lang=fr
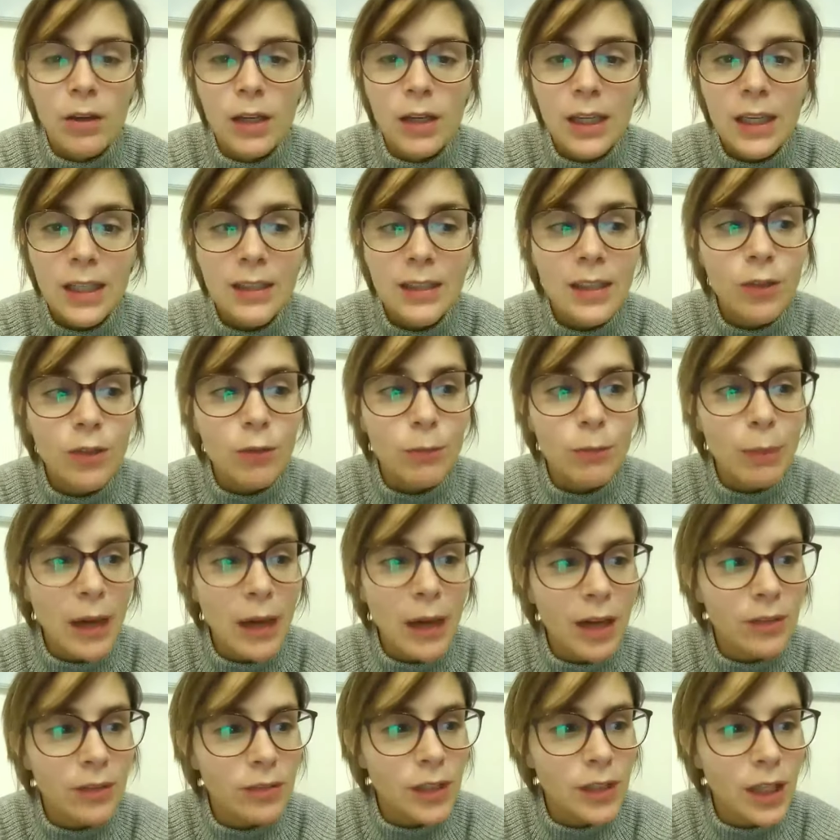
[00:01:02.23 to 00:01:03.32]
Il dit qu'on
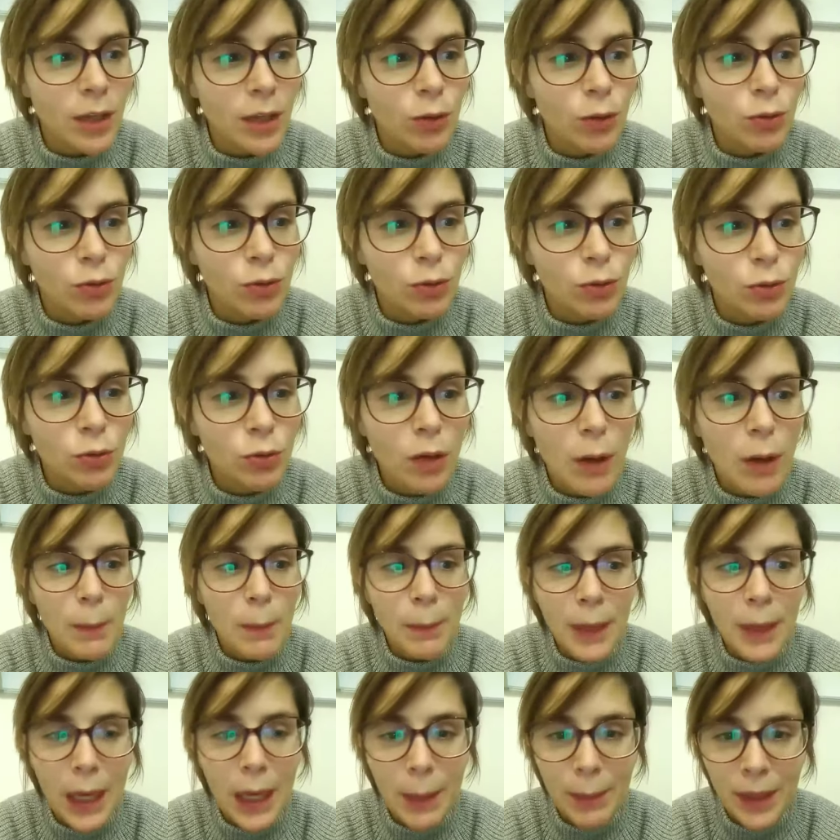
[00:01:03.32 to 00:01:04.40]
parvient au tout
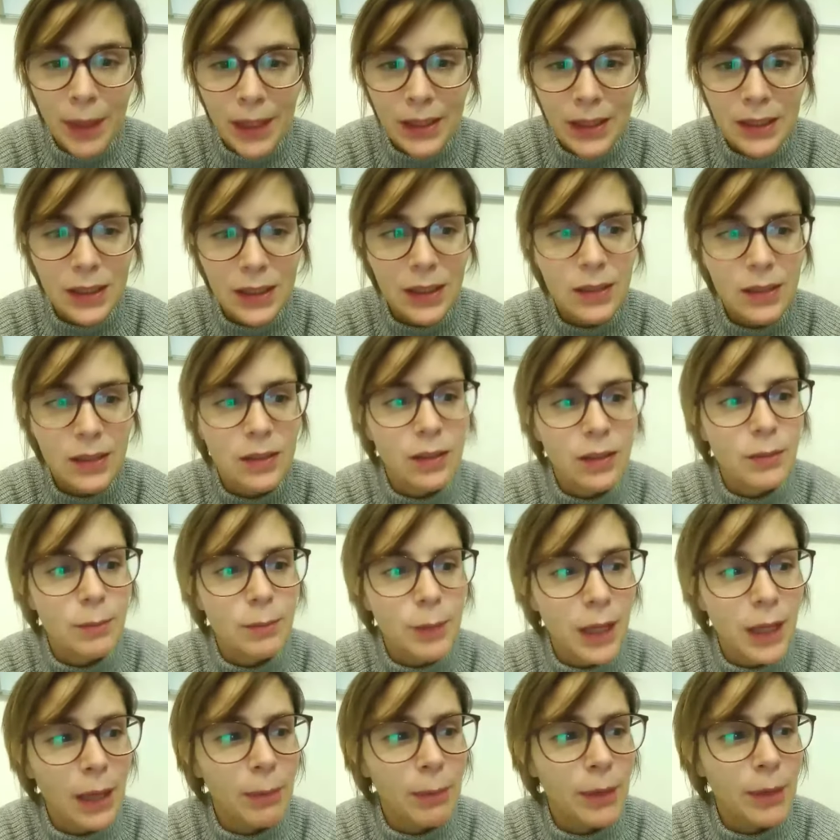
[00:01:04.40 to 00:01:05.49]
par partie,
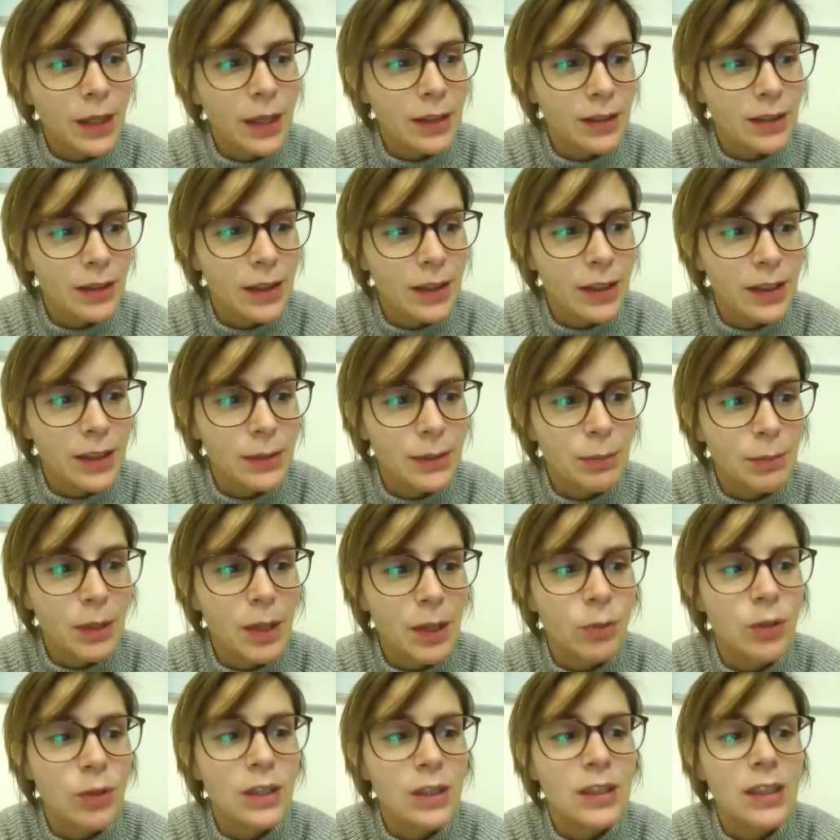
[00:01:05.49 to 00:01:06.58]
per partes,
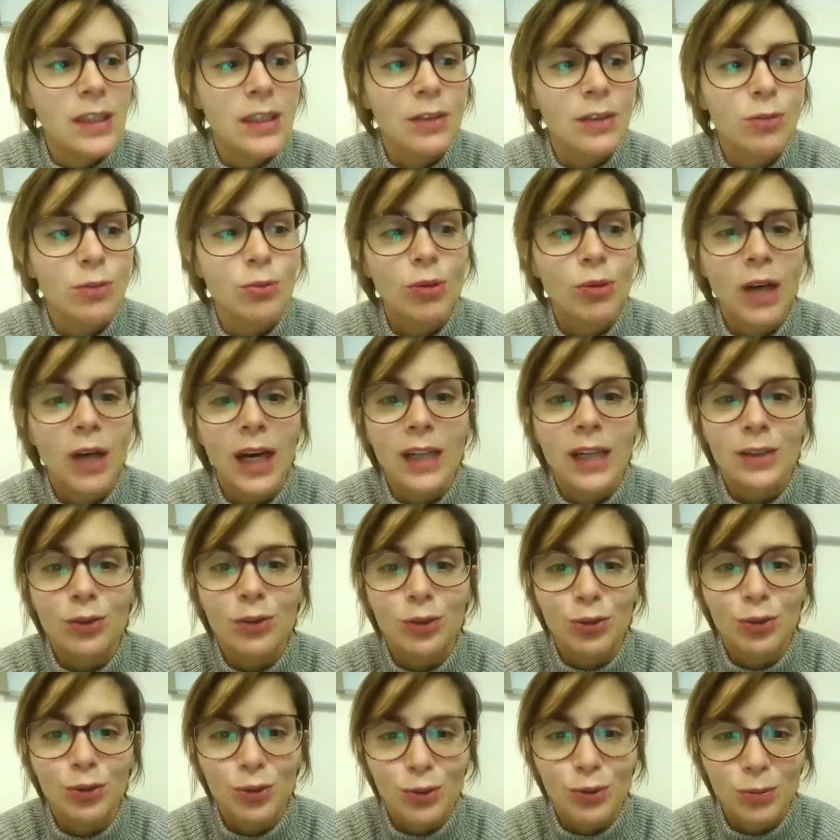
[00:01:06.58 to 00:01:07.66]
veni et tour ad
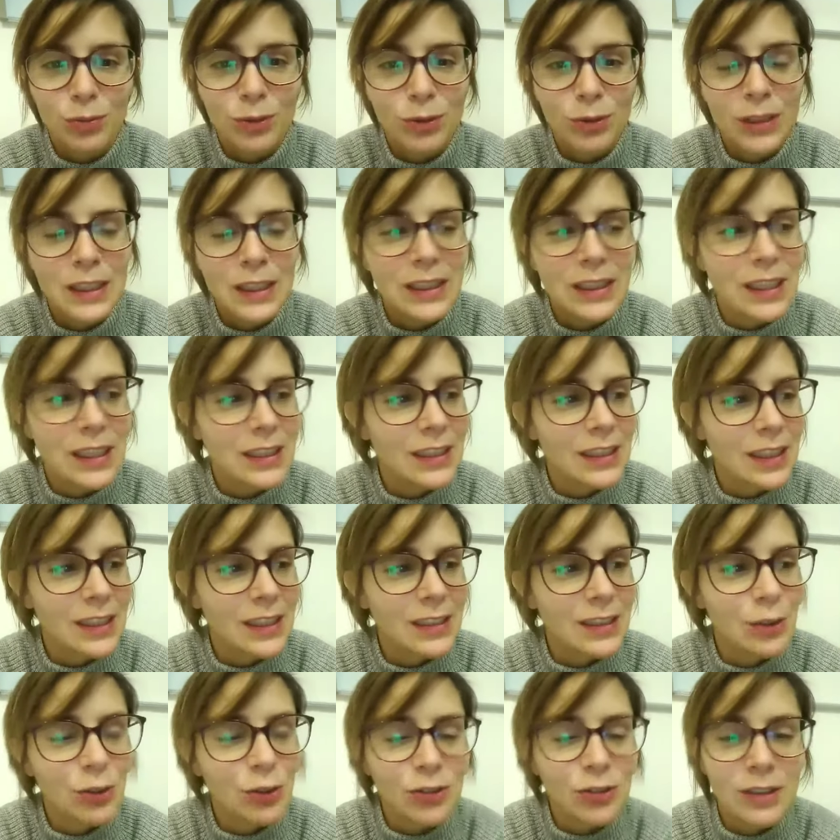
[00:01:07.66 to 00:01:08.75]
totum. Donc ça c'est
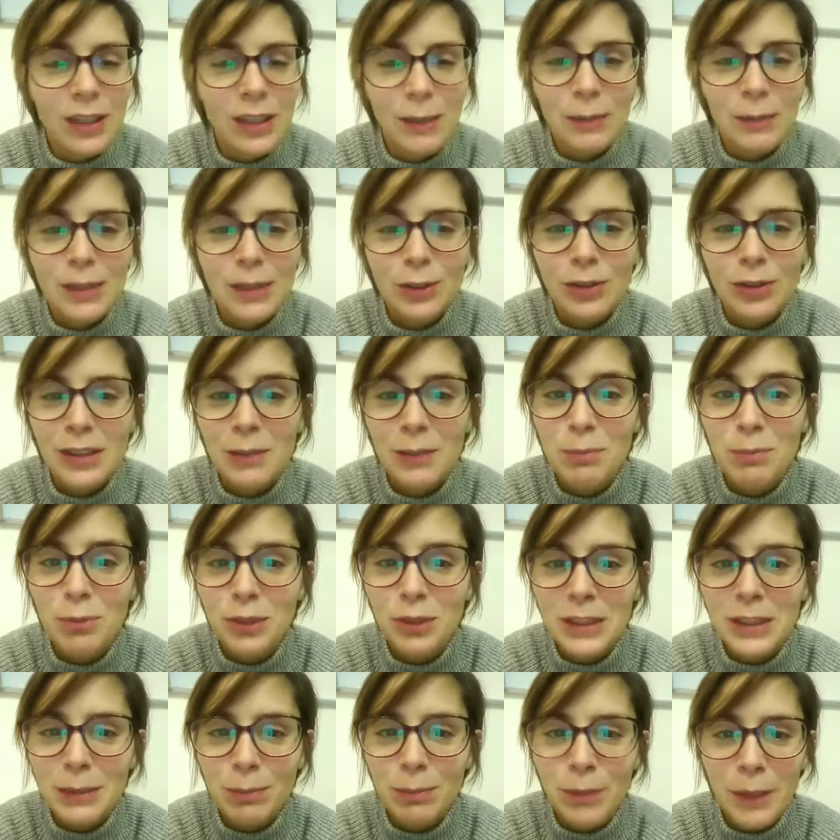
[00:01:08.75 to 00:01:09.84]
intéressant, c'est la méthode des
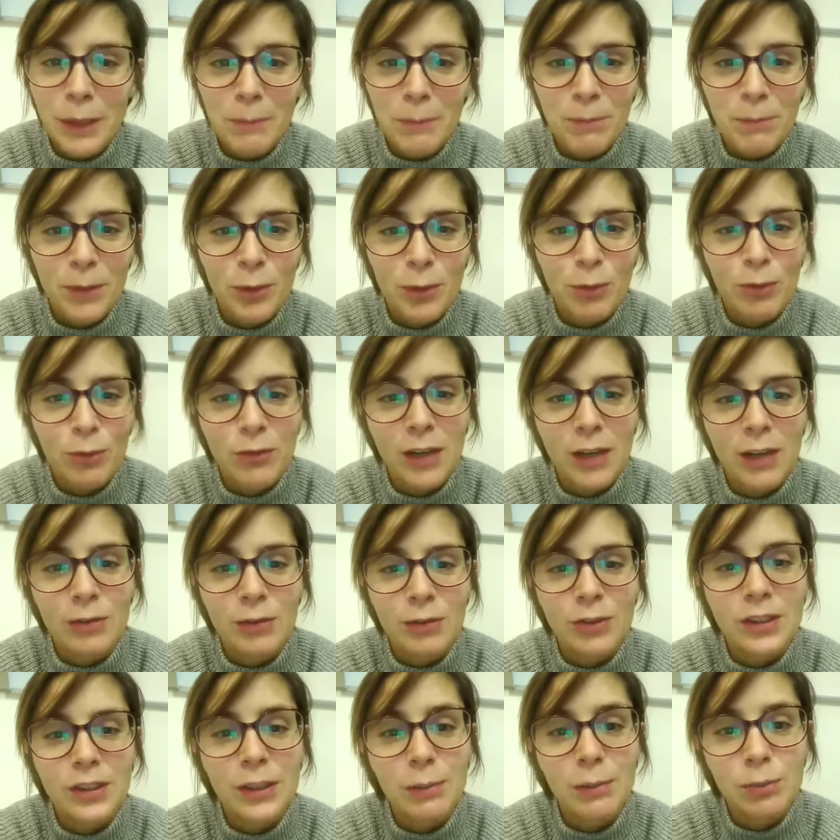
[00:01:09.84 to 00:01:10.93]
petits pas. Donc on va
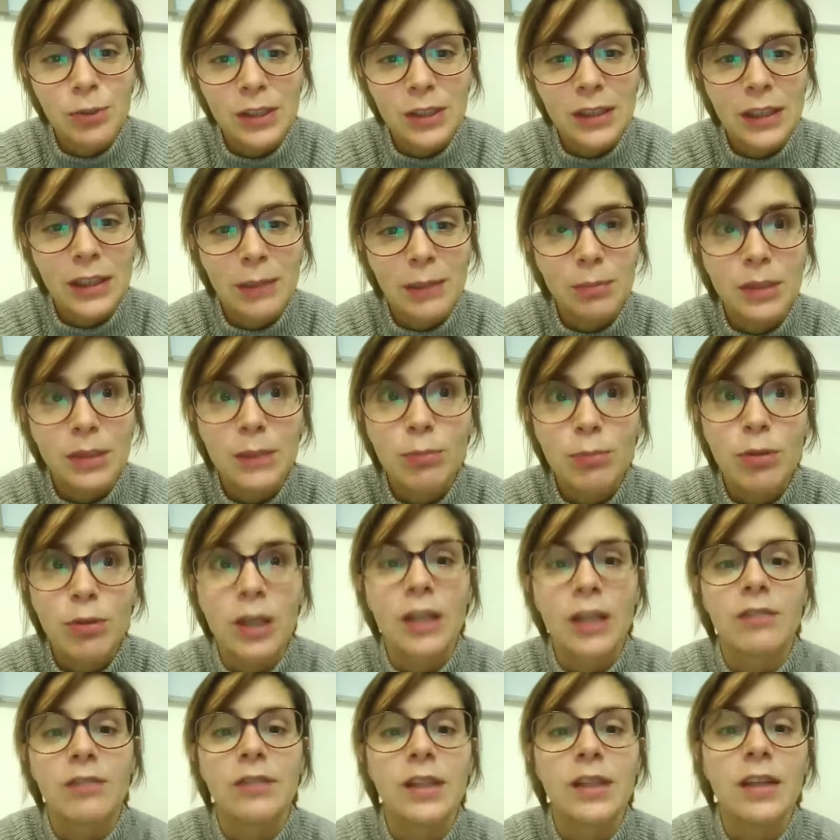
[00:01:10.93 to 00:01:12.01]
avancer petit à petit pour
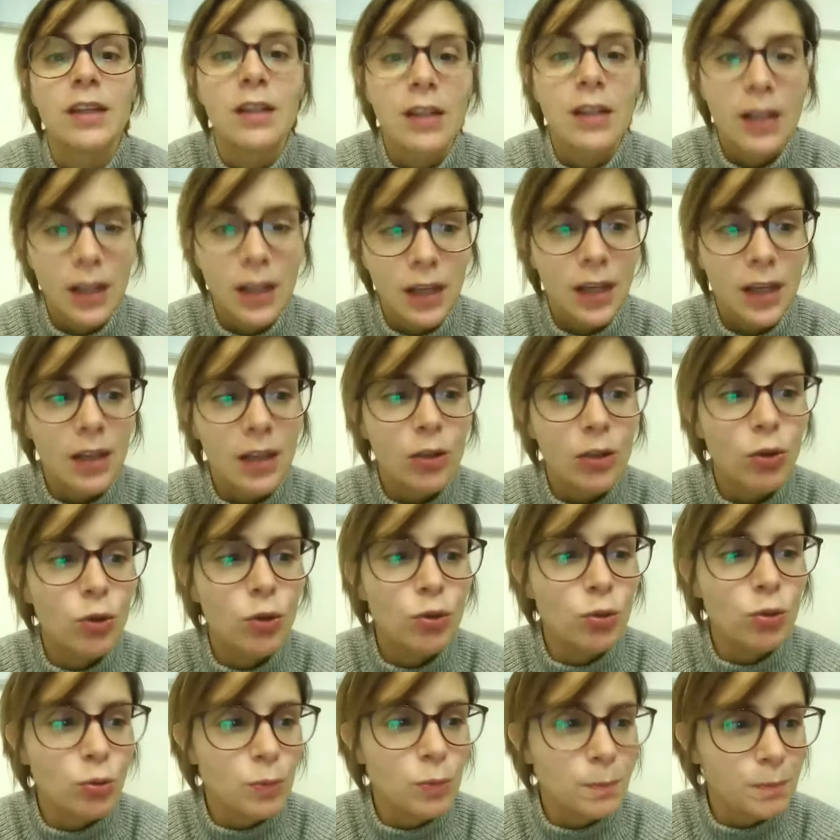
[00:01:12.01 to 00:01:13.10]
arriver au
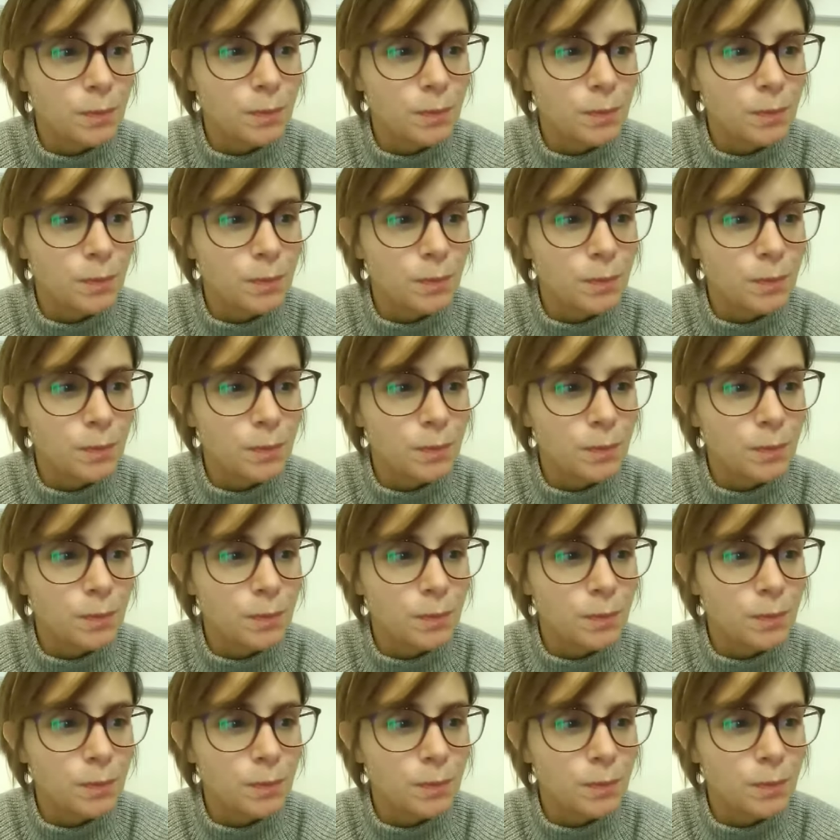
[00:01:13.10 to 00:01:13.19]
tout.